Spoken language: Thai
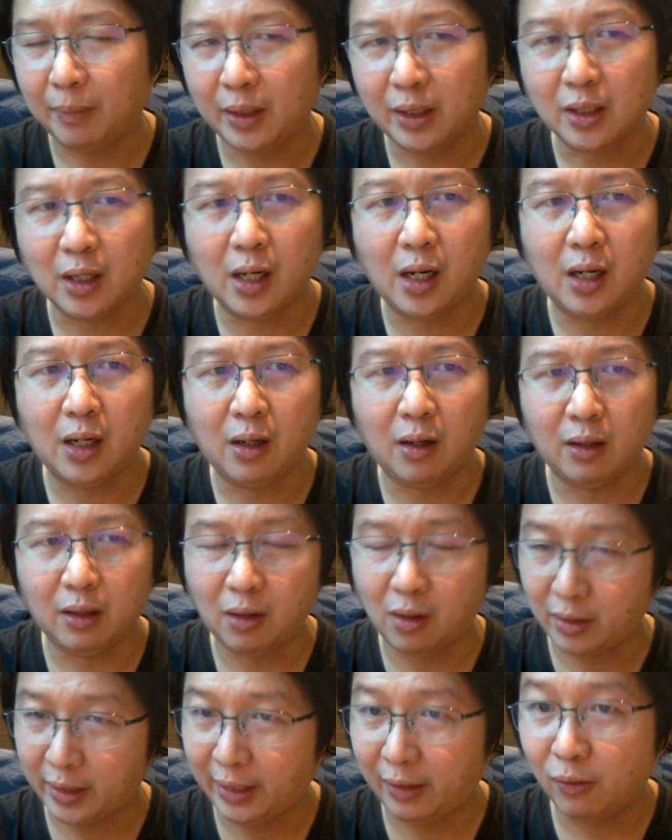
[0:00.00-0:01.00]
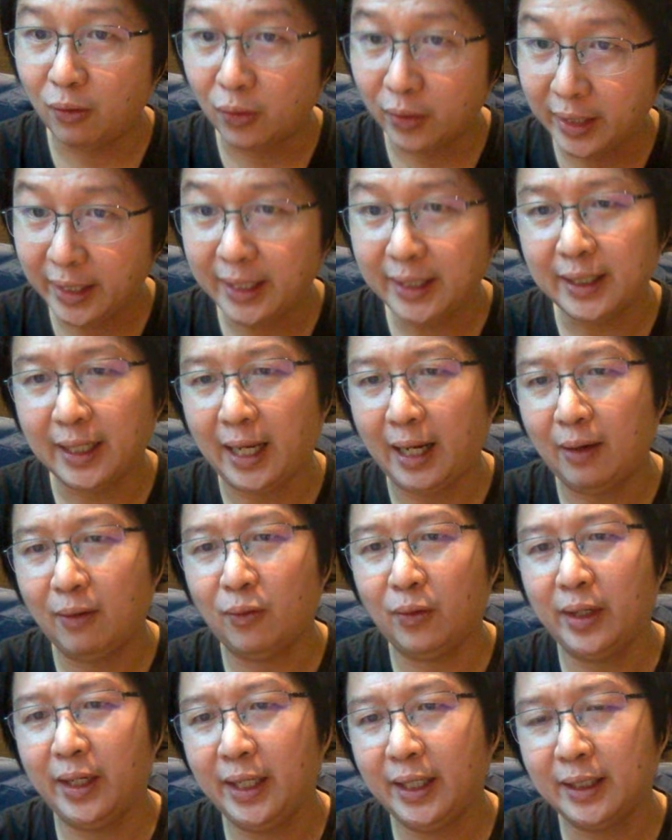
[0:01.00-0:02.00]
นี่ก็ออกแนวโฮลดิ้งนะโฮ
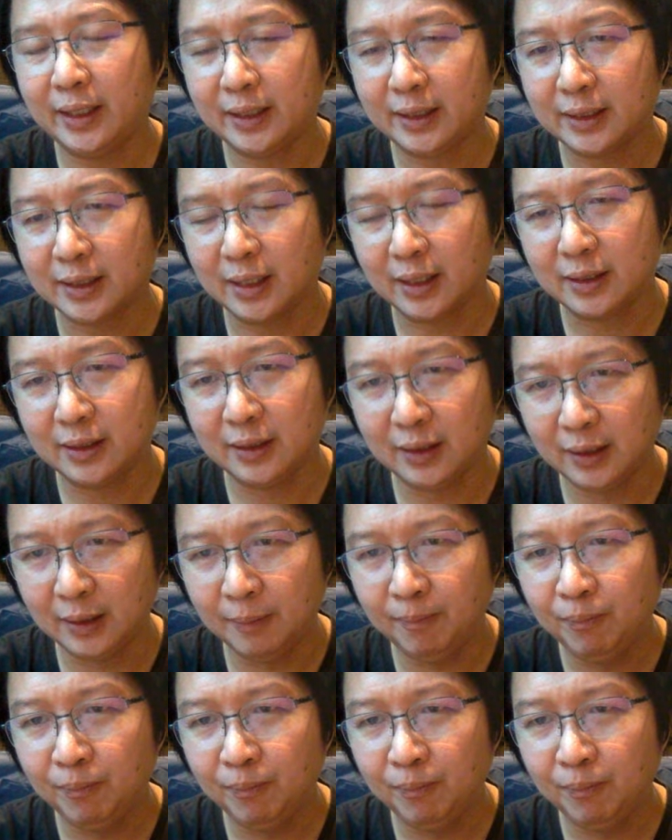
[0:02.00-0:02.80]
ลดิ้งก็คือ